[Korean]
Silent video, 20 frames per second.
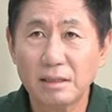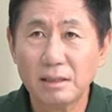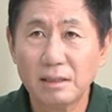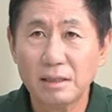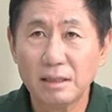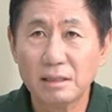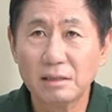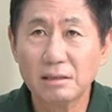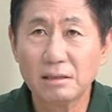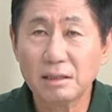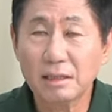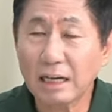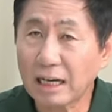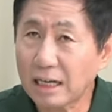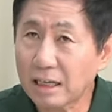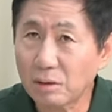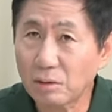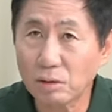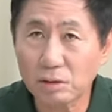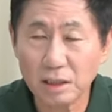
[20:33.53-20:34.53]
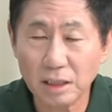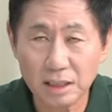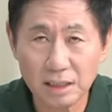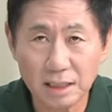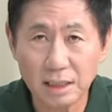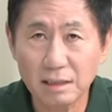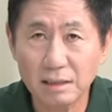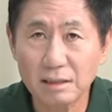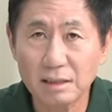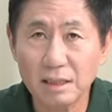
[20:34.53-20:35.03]
이들은 아랑곳하지
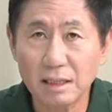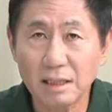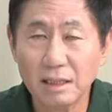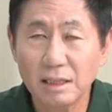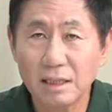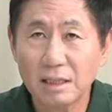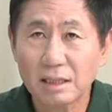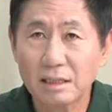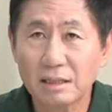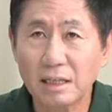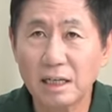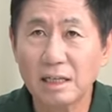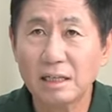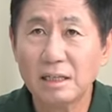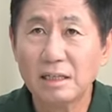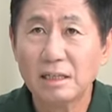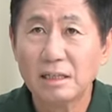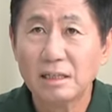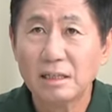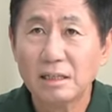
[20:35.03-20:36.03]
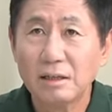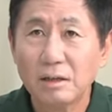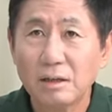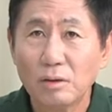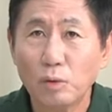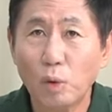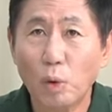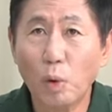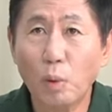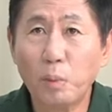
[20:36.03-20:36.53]
않는다. 그래.
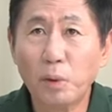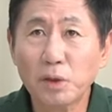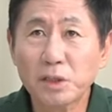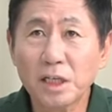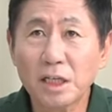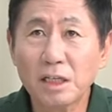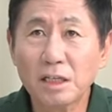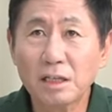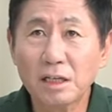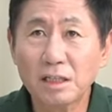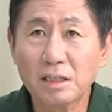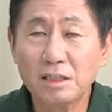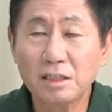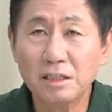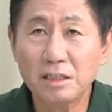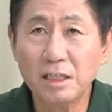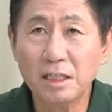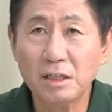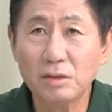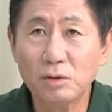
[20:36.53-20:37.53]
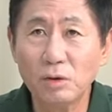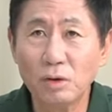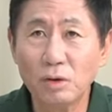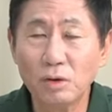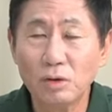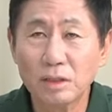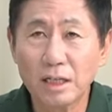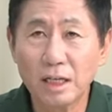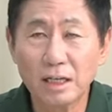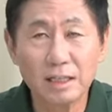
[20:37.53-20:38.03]
5%가
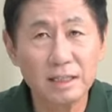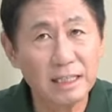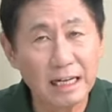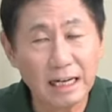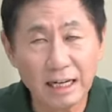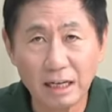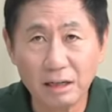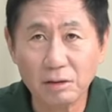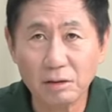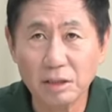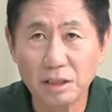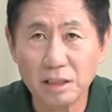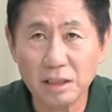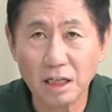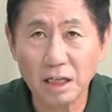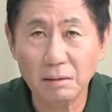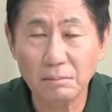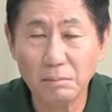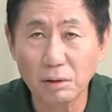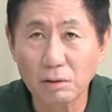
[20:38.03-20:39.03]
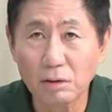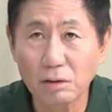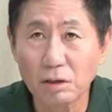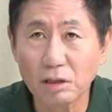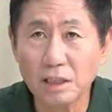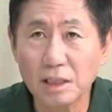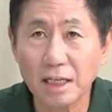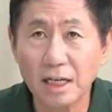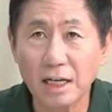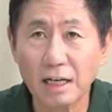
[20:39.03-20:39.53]
지지해도 나는 나갈 것이다. 뭐 그런
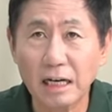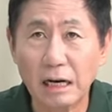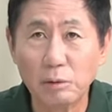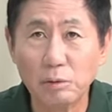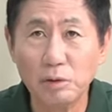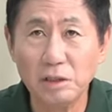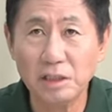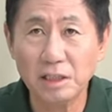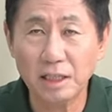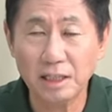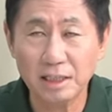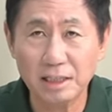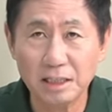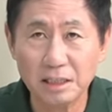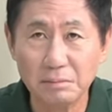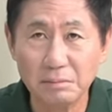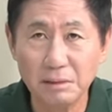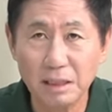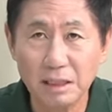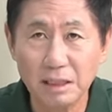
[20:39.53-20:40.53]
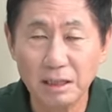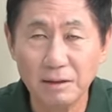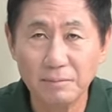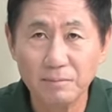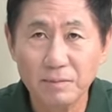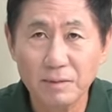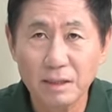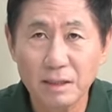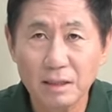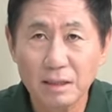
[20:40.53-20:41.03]
생각을 갖고 있지 않겠습니까?
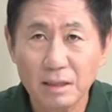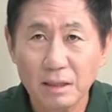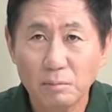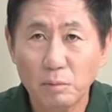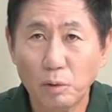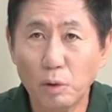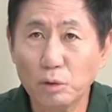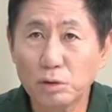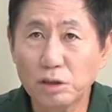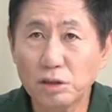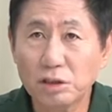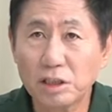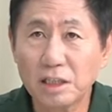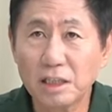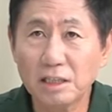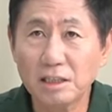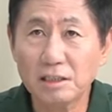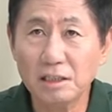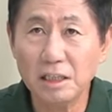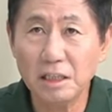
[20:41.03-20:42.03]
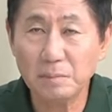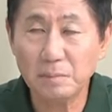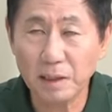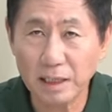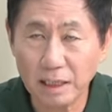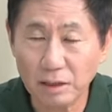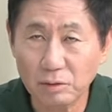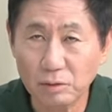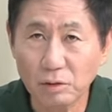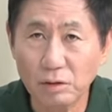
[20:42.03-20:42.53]
보수층에서
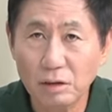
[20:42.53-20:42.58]
이반해도